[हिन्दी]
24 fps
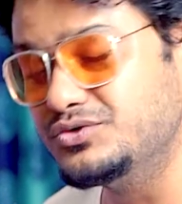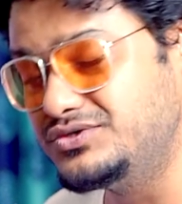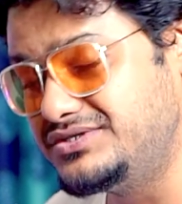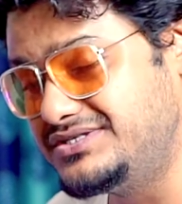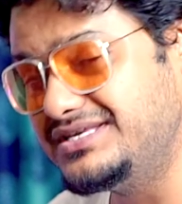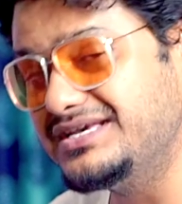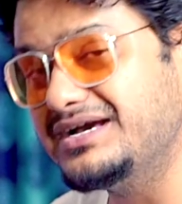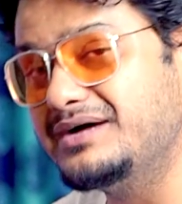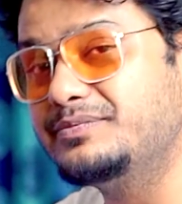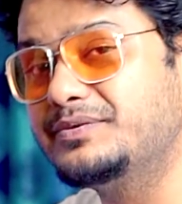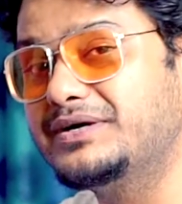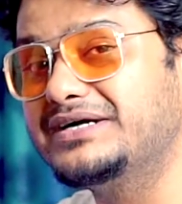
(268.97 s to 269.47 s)

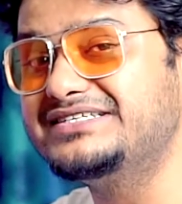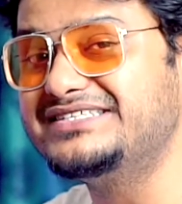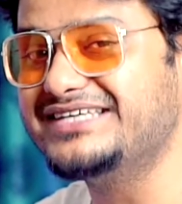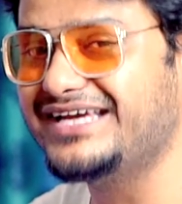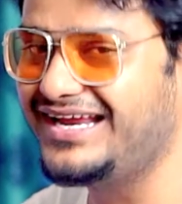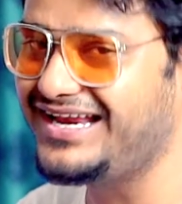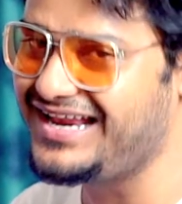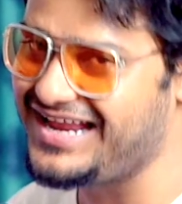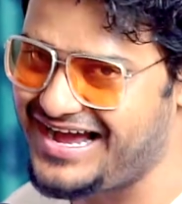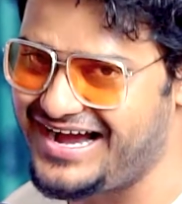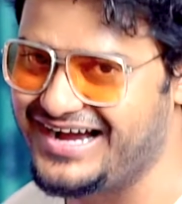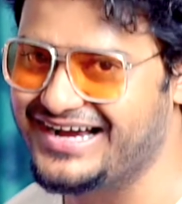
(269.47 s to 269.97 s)
उससे आपका
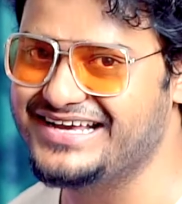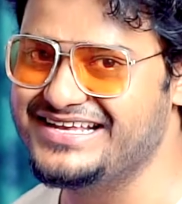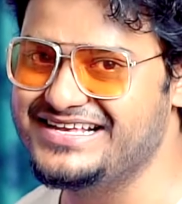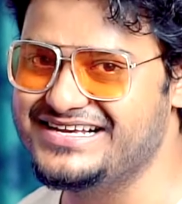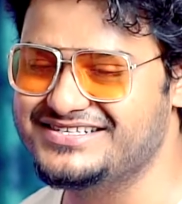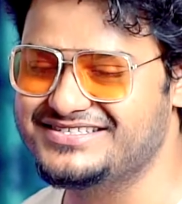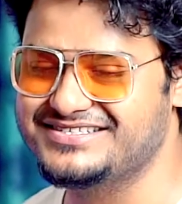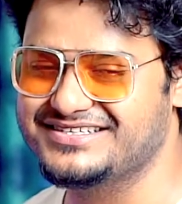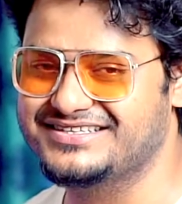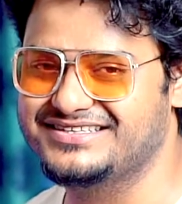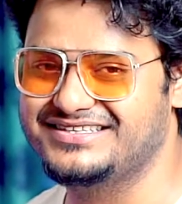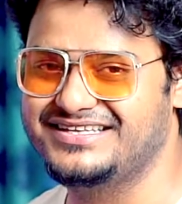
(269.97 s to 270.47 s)
चैनल आगे जा
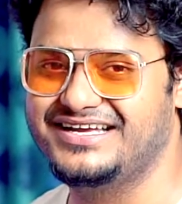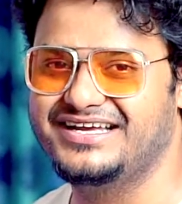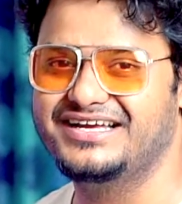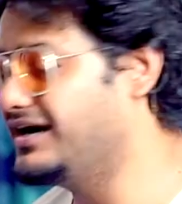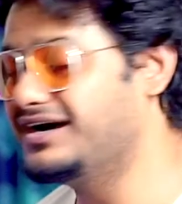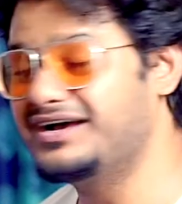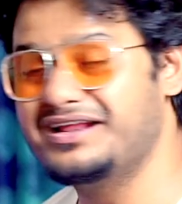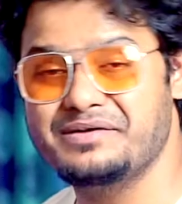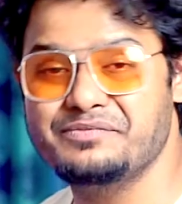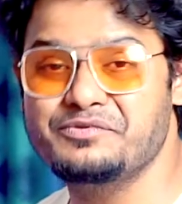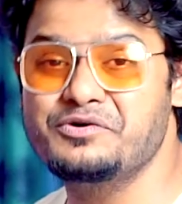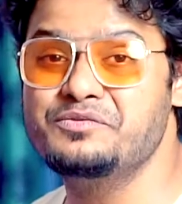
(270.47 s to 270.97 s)
सकता है
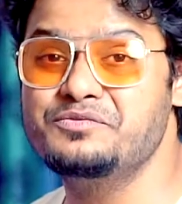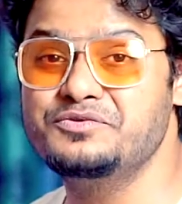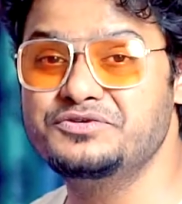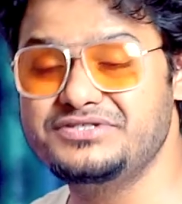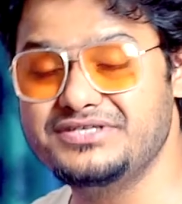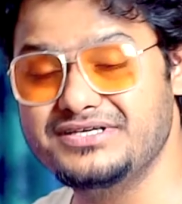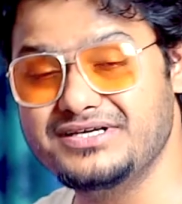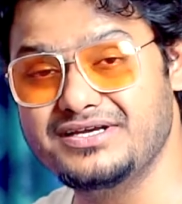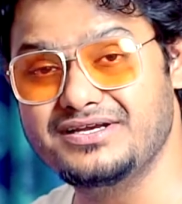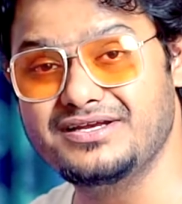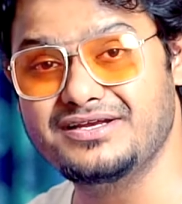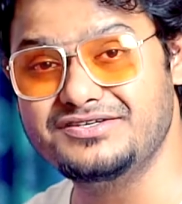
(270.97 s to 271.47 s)
अगर आपको
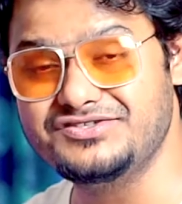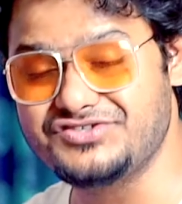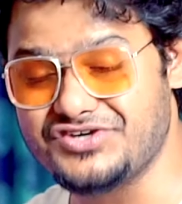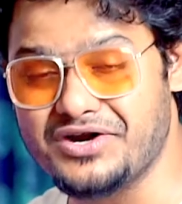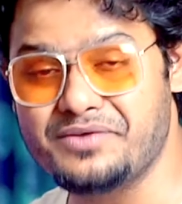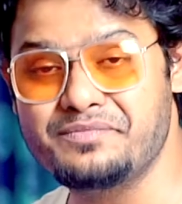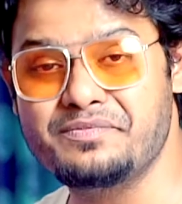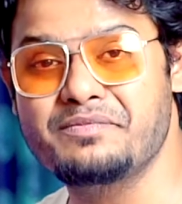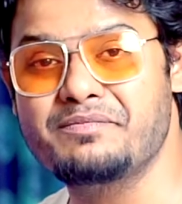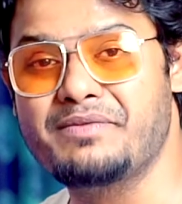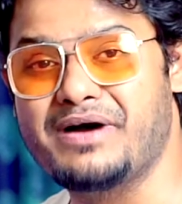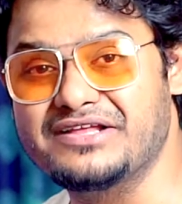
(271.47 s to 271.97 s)
मुझसे
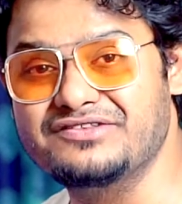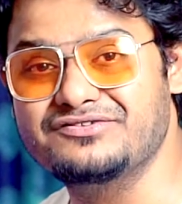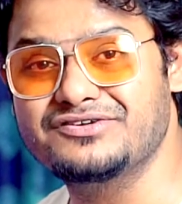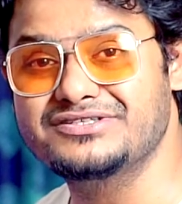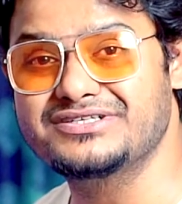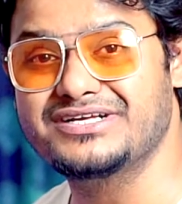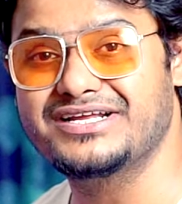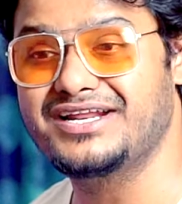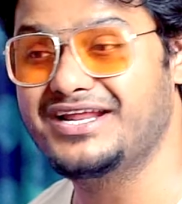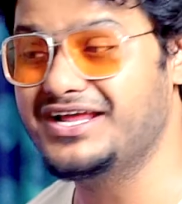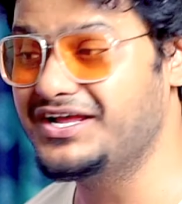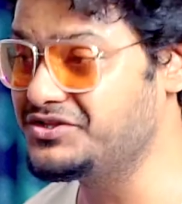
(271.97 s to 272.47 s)
इंस्टाग्राम पर बात
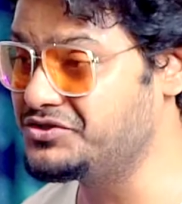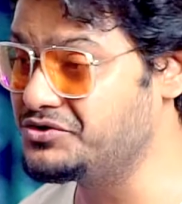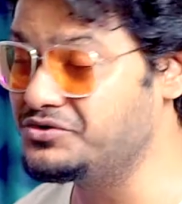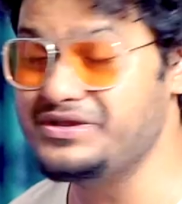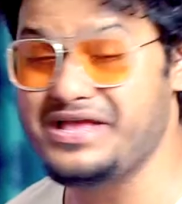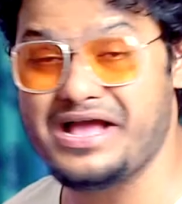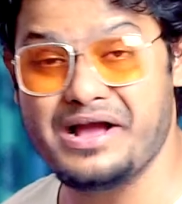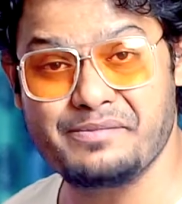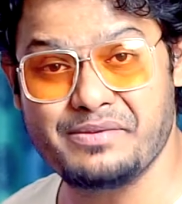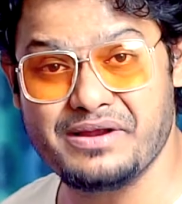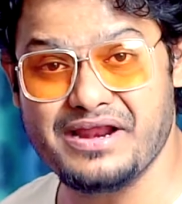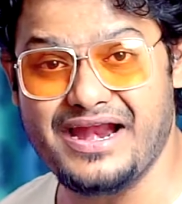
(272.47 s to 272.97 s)
बात करना है तो
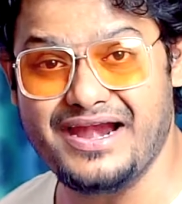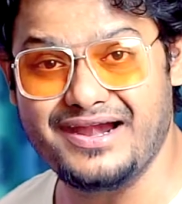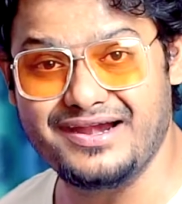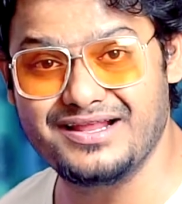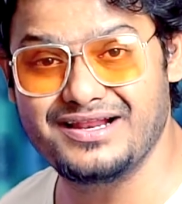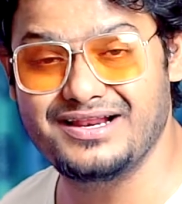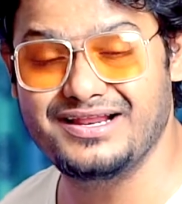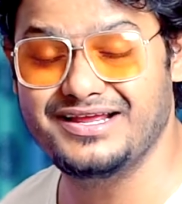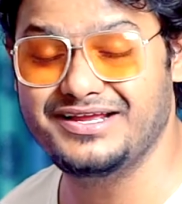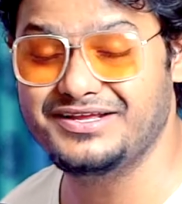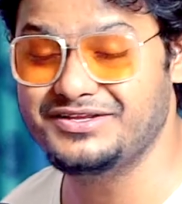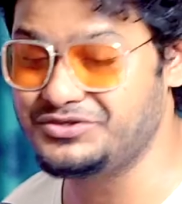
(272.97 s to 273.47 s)
यहाँ पर
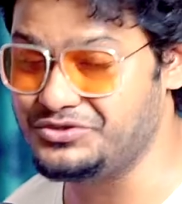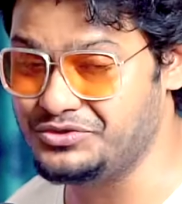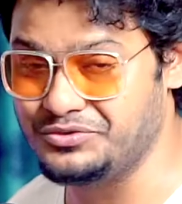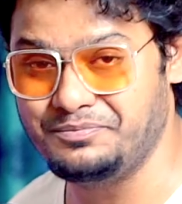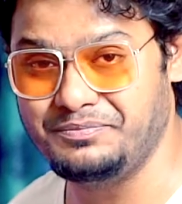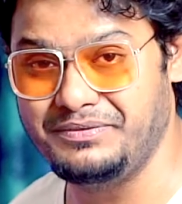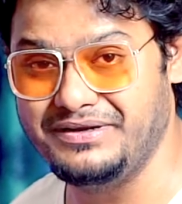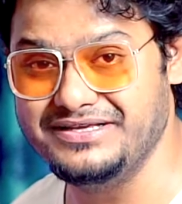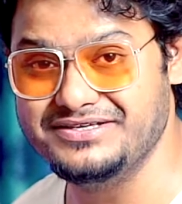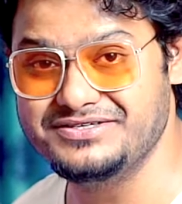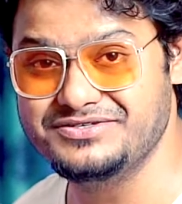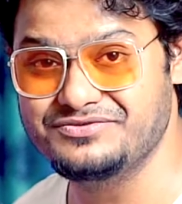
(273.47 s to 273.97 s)
हैंडल है तो
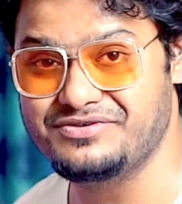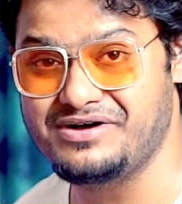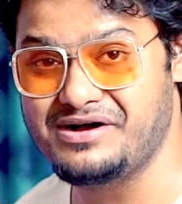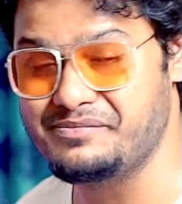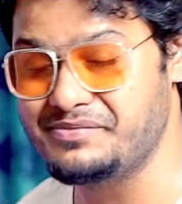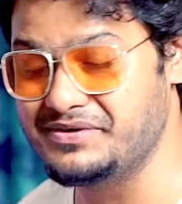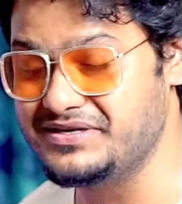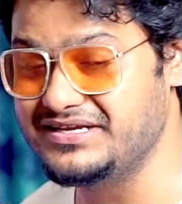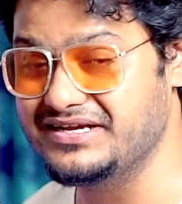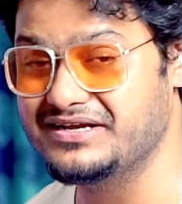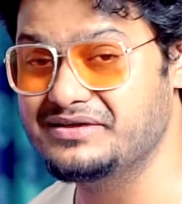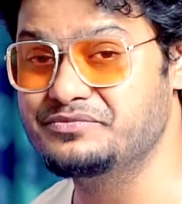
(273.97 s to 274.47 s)
प्लीज़ वहाँ
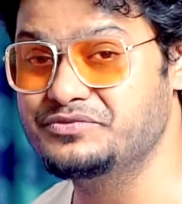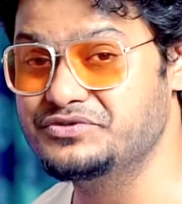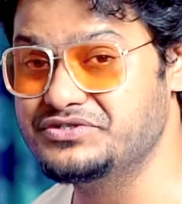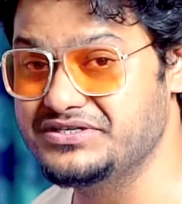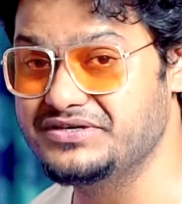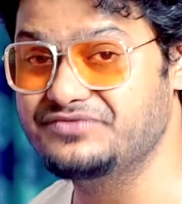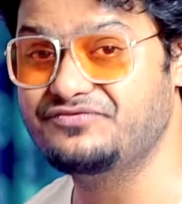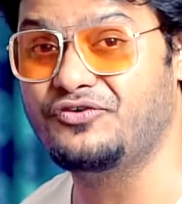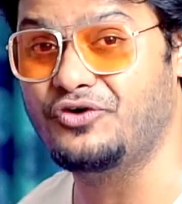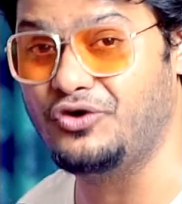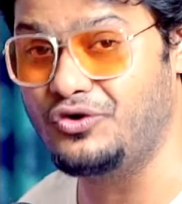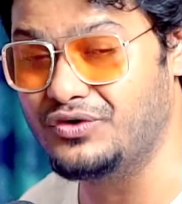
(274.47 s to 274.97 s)
पर जाकर
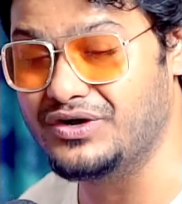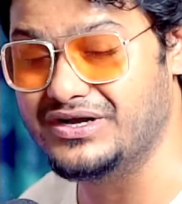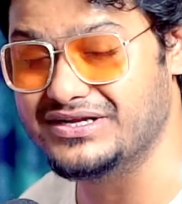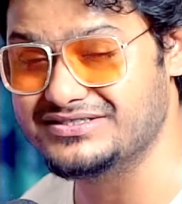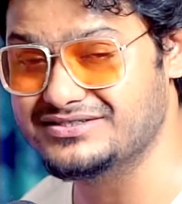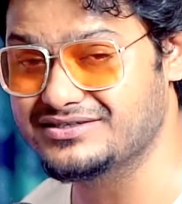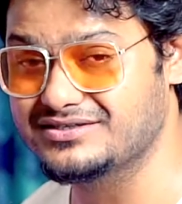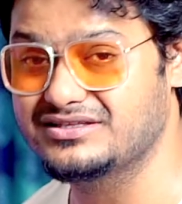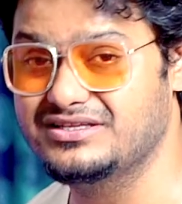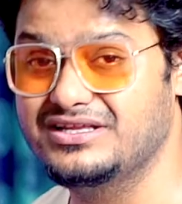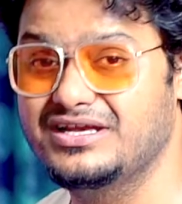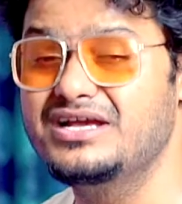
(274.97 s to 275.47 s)
मुझे फॉलो कर
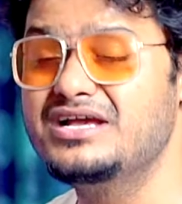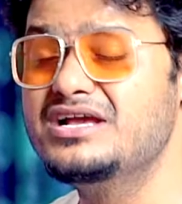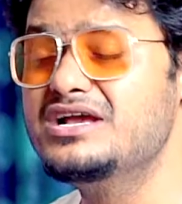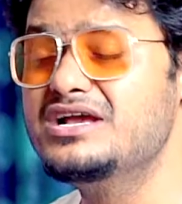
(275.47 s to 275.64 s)
सकते हैं